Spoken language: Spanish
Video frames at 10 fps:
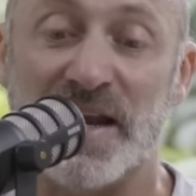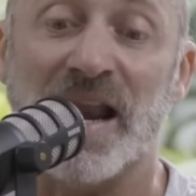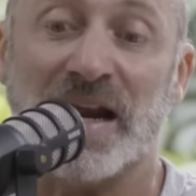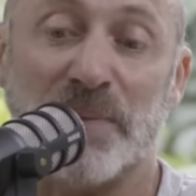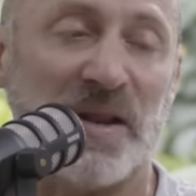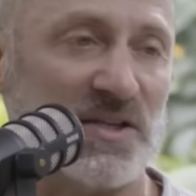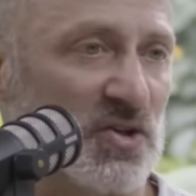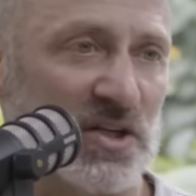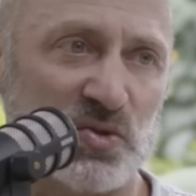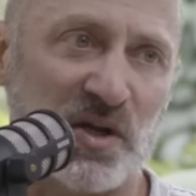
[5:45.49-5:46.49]
La
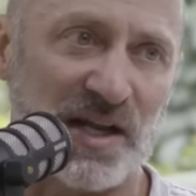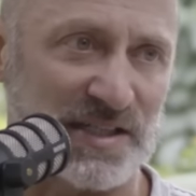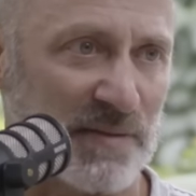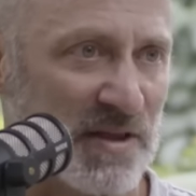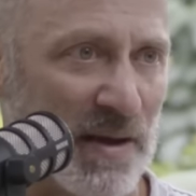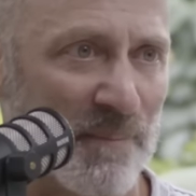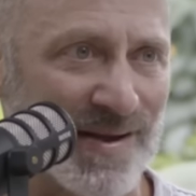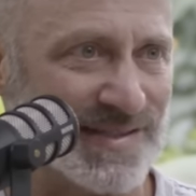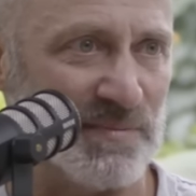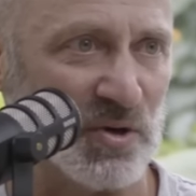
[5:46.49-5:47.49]
respiración es una de las herramientas
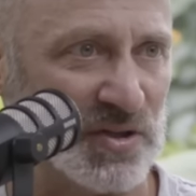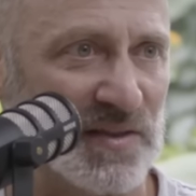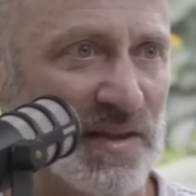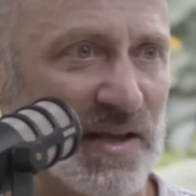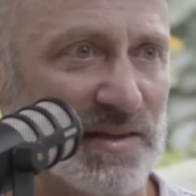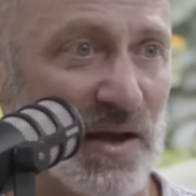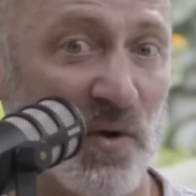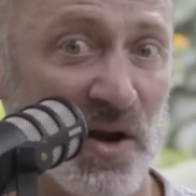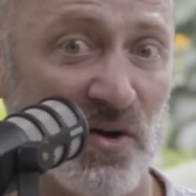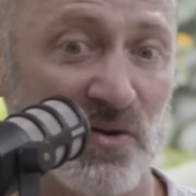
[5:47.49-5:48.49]
más importantes que está
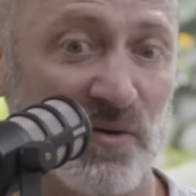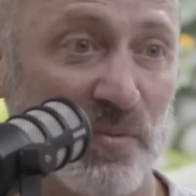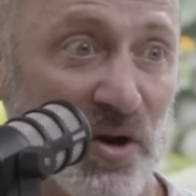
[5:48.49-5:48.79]
bueno